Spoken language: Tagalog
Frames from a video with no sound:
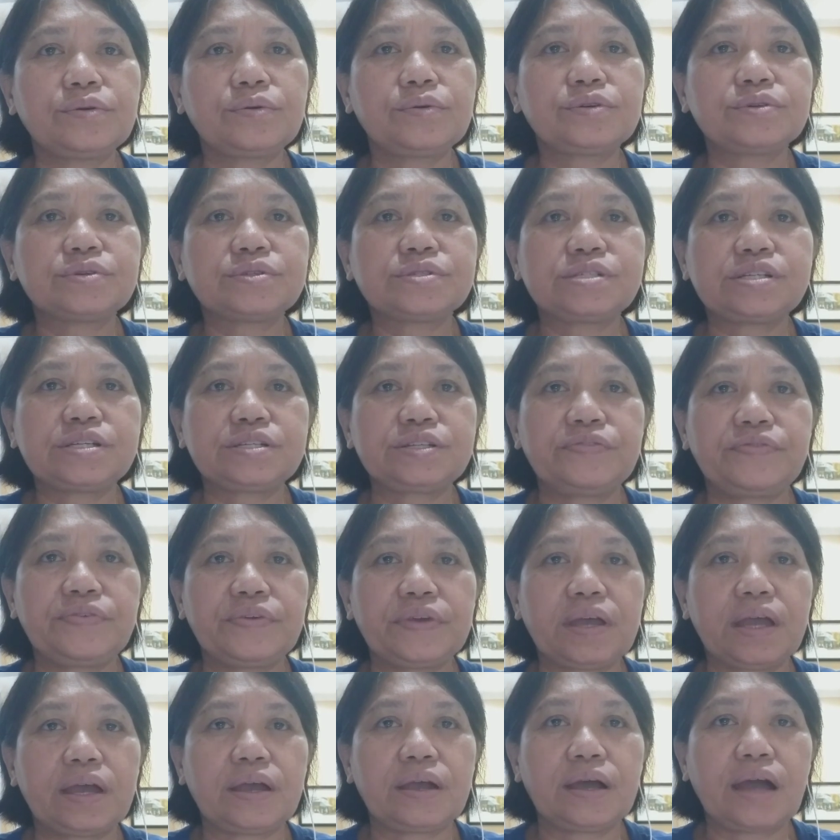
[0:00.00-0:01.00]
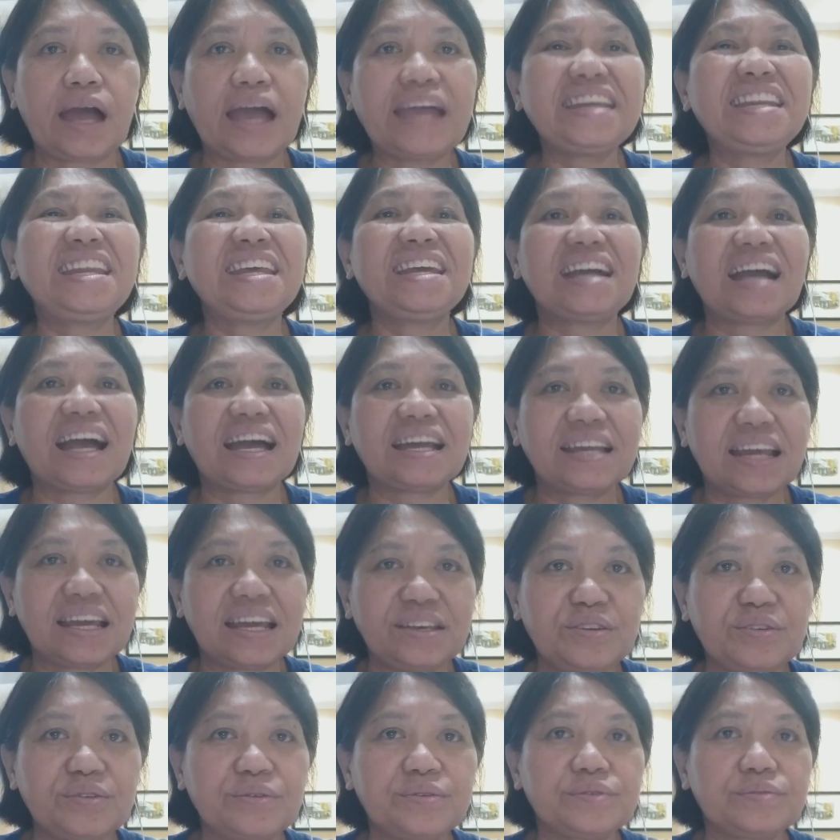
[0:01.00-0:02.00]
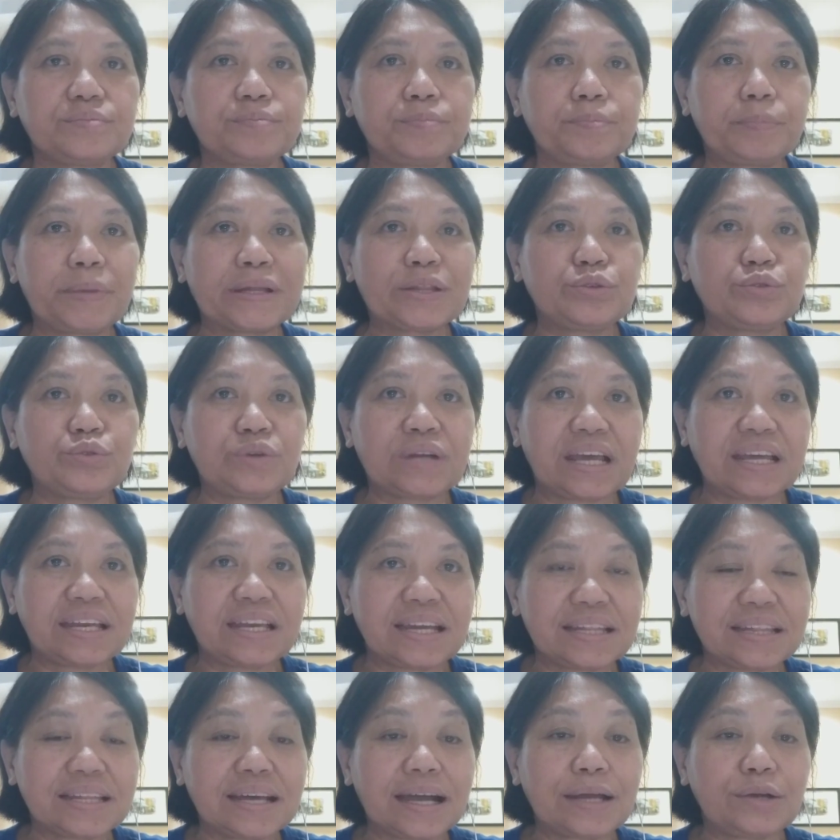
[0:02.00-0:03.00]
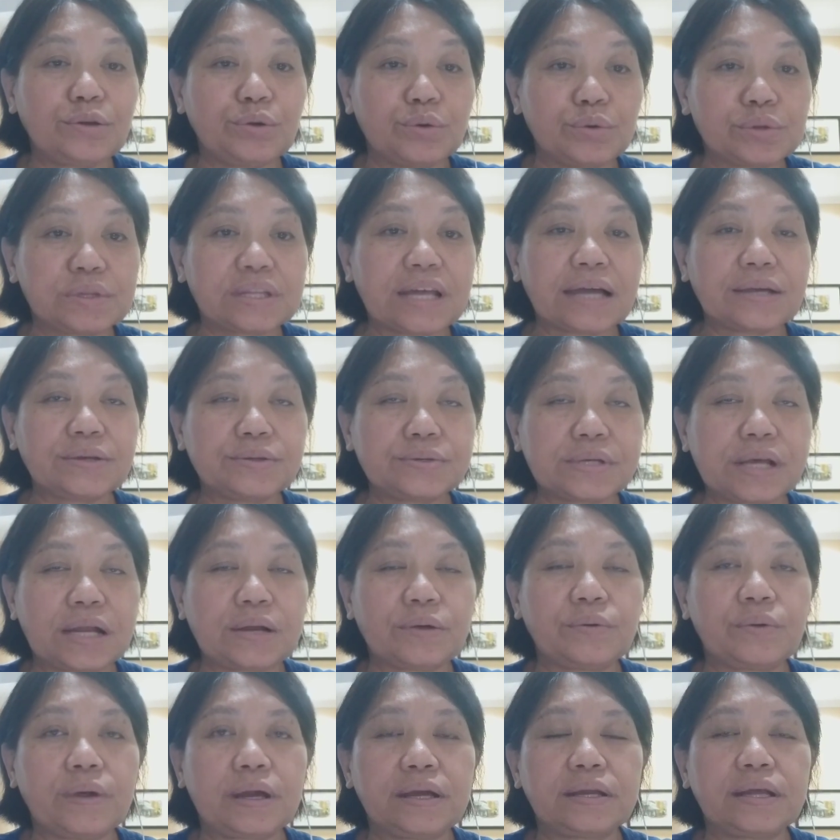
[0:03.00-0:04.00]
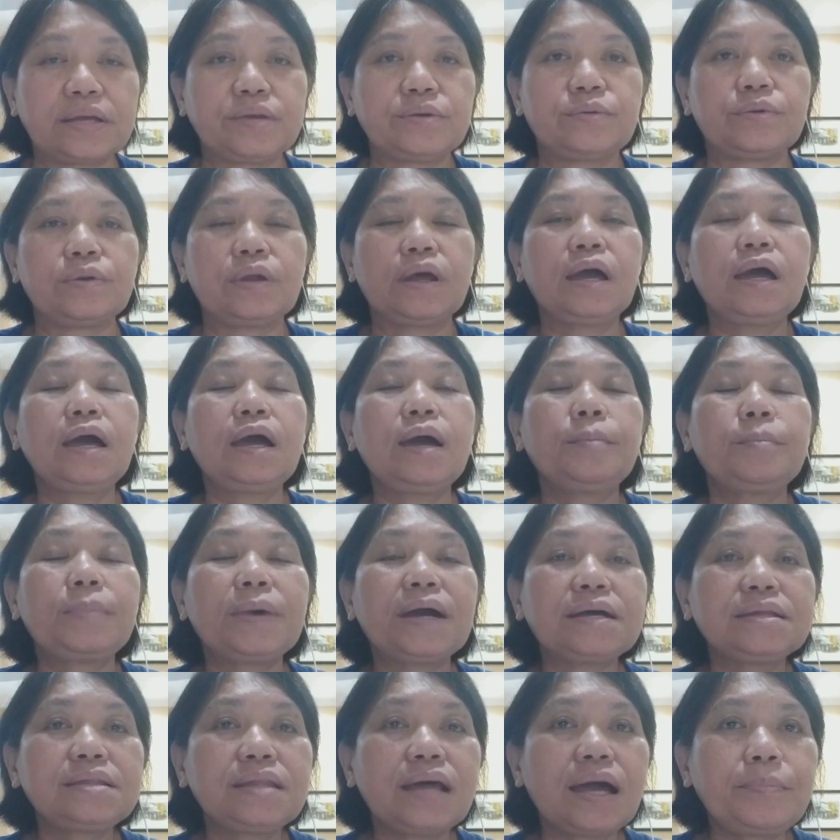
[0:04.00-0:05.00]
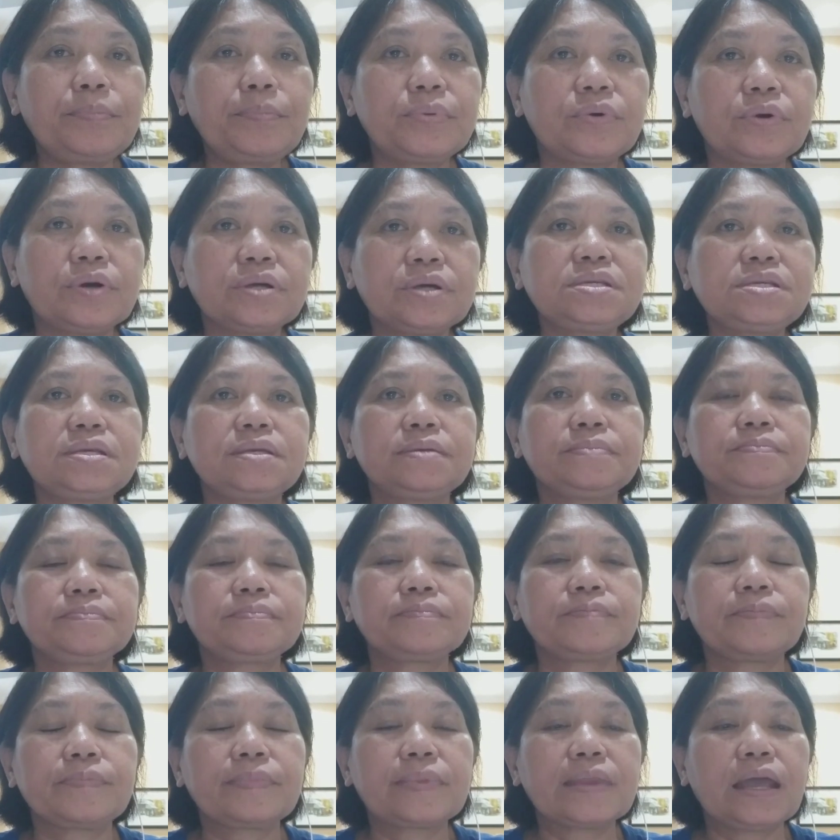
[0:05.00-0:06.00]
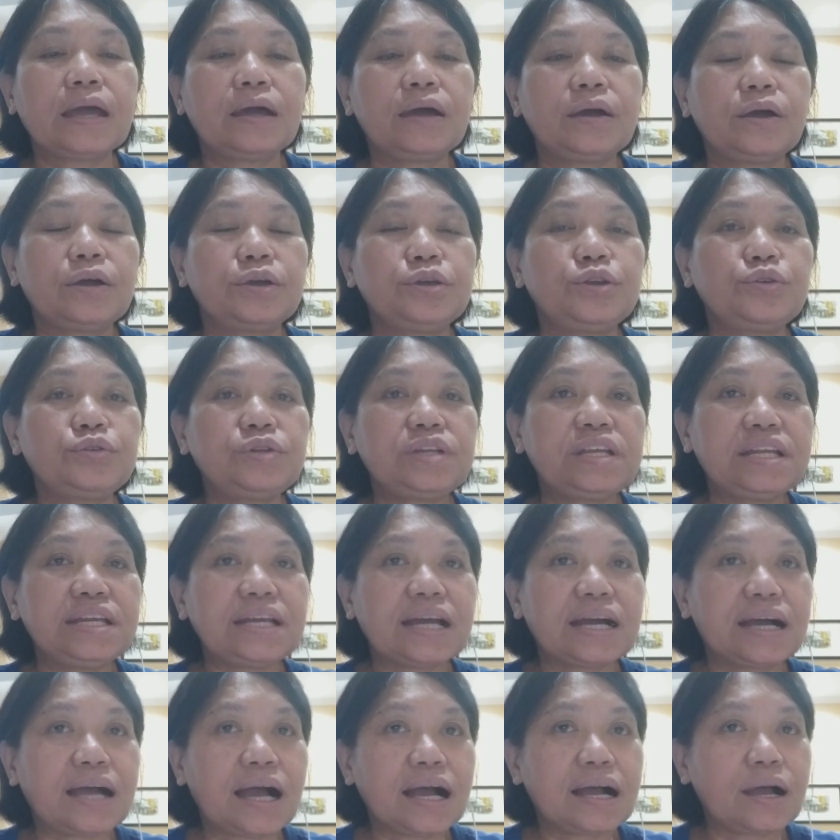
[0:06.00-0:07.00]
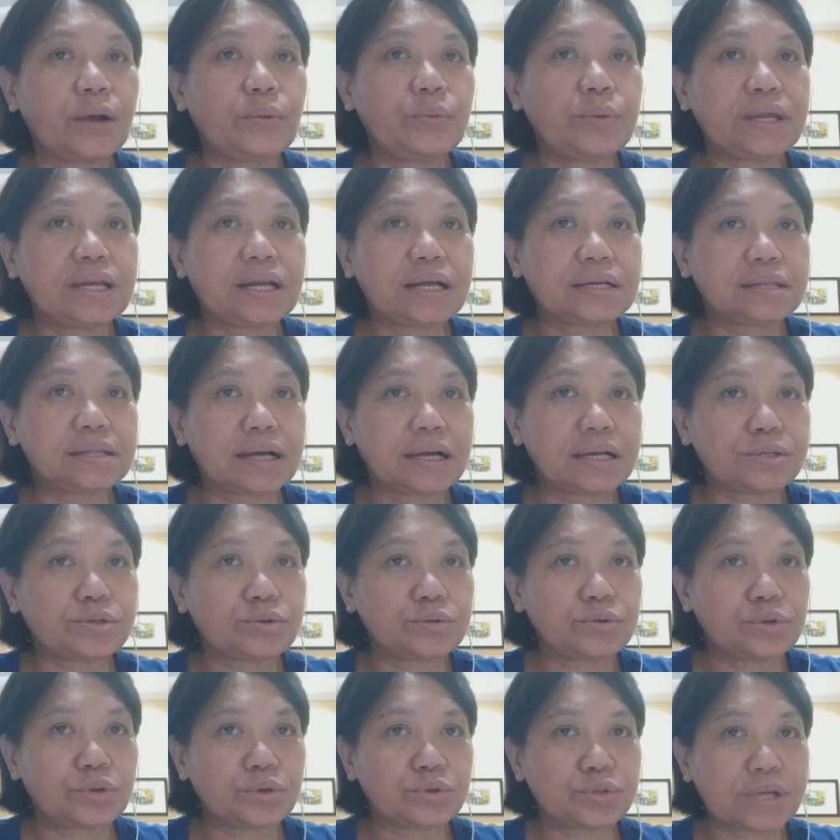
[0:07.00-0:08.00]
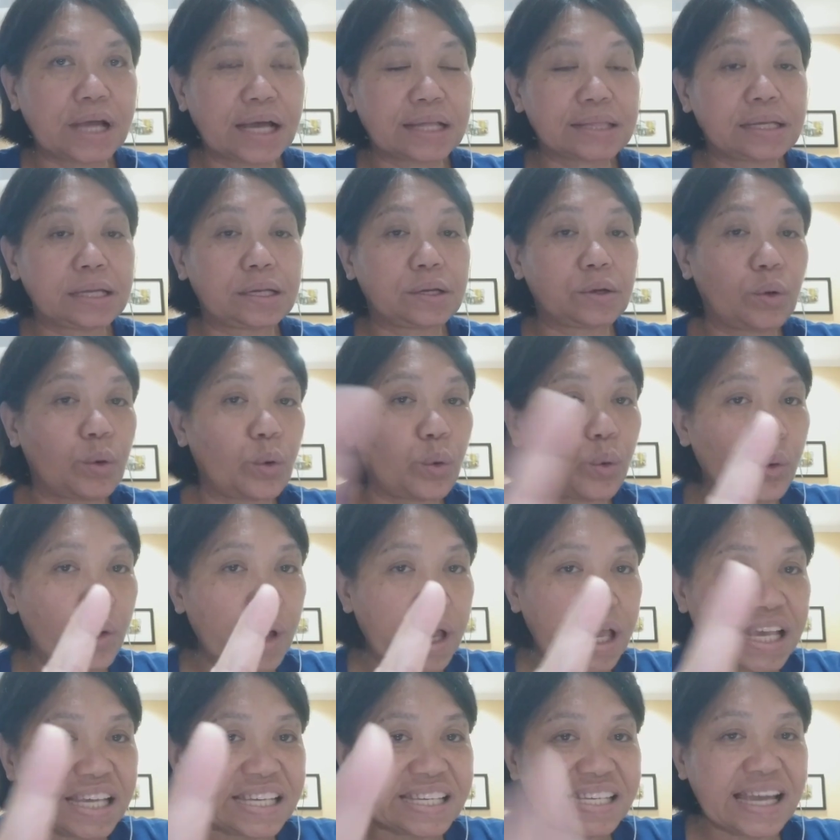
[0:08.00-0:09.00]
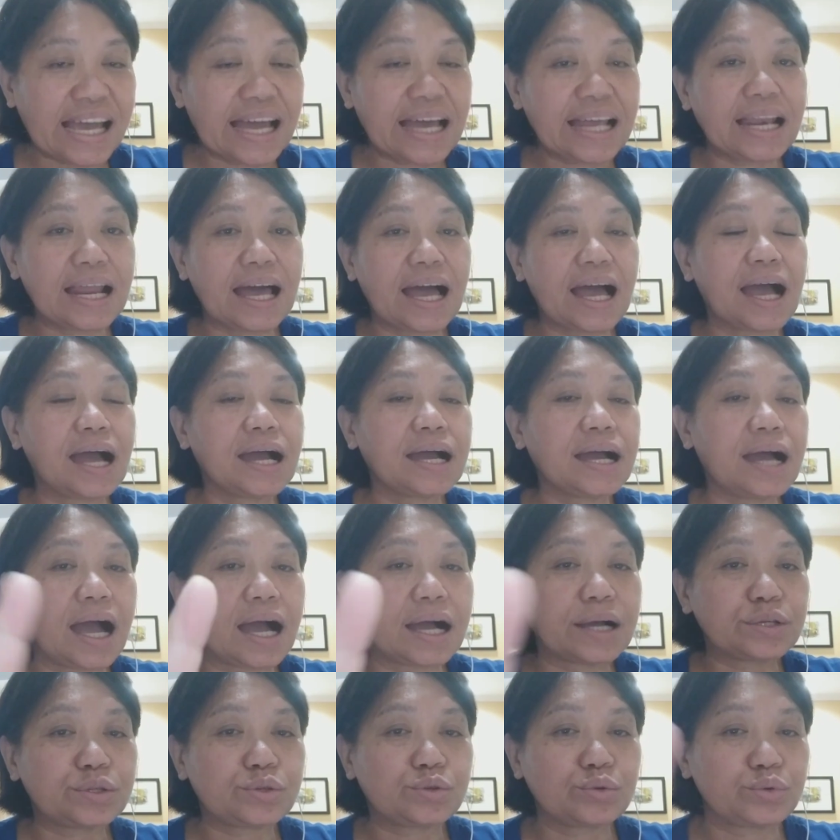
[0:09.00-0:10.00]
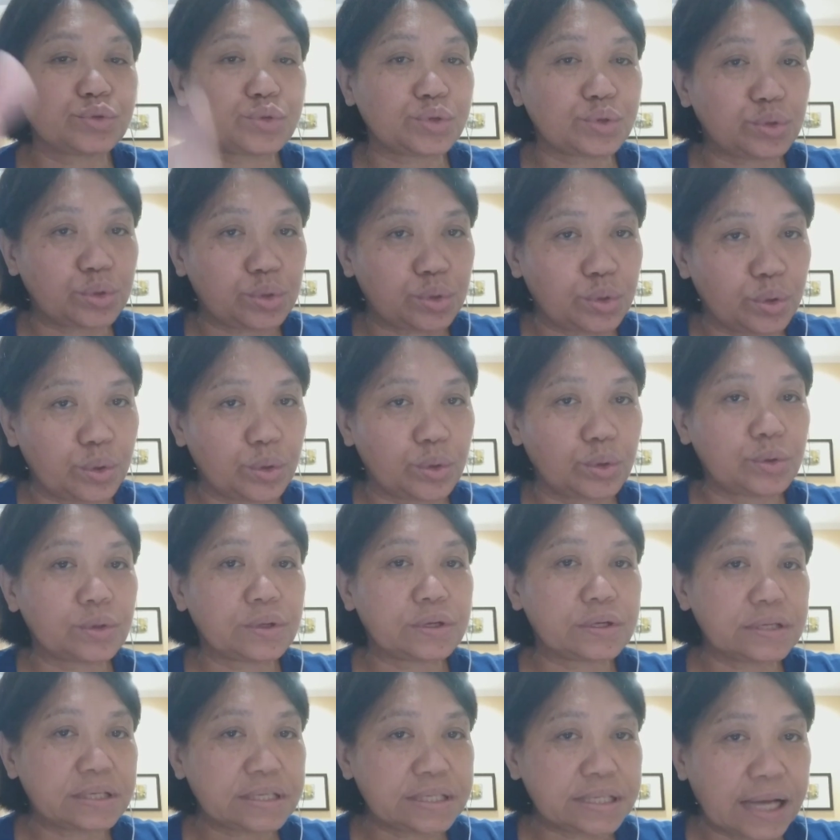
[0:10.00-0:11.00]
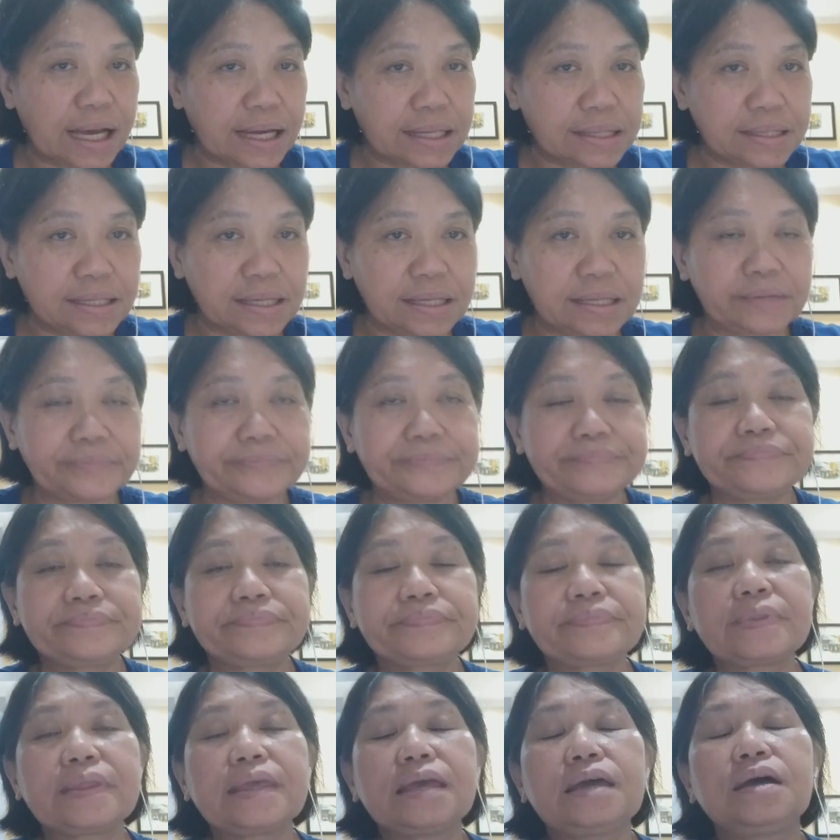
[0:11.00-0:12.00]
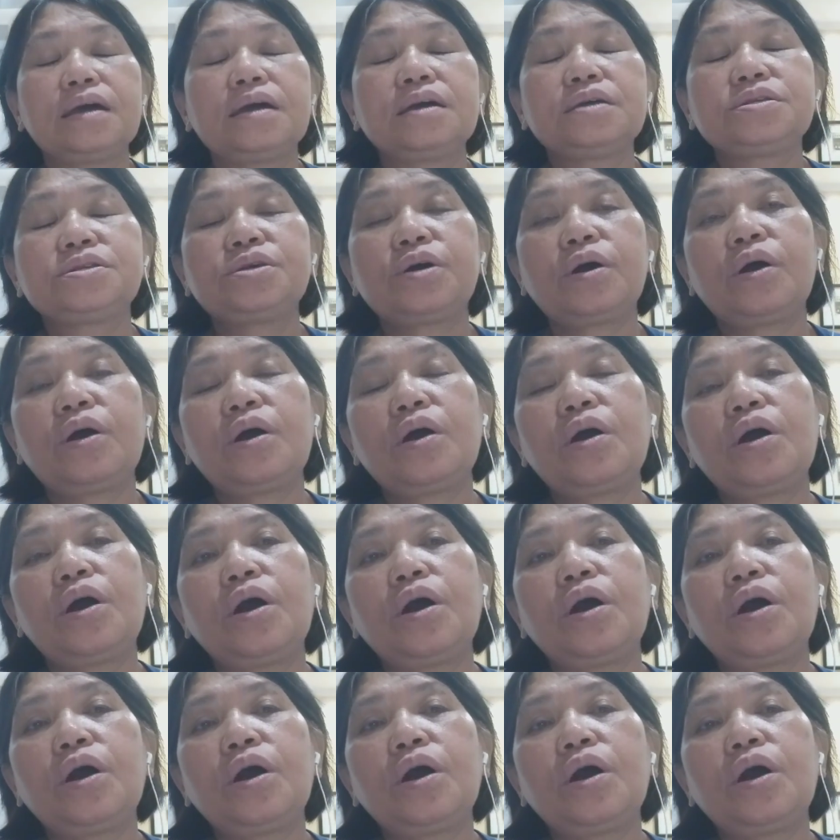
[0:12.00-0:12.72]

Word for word: yung certificate, ID nga na yung patunay na taga doon tayo sa lugar na yun. Pagkatapos, yun din ang gagawin ng taga-sundo sa atin. O isa lang ang susundo sa atin. So,